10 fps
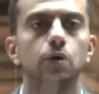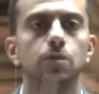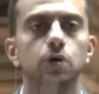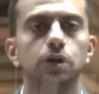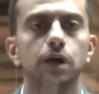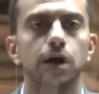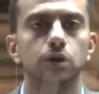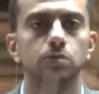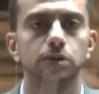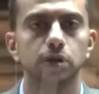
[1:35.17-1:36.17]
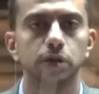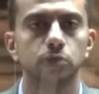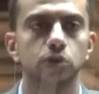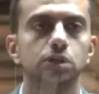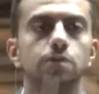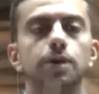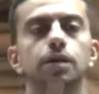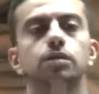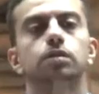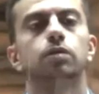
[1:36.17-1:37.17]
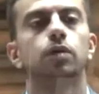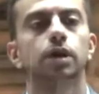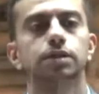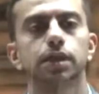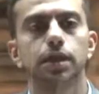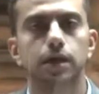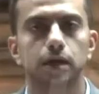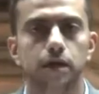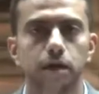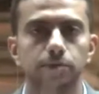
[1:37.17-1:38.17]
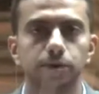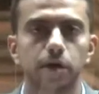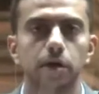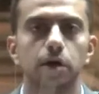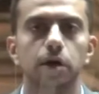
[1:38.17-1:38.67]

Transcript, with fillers: هم اطلق عليهم مظاليم وسط البلد وكذلك القبضه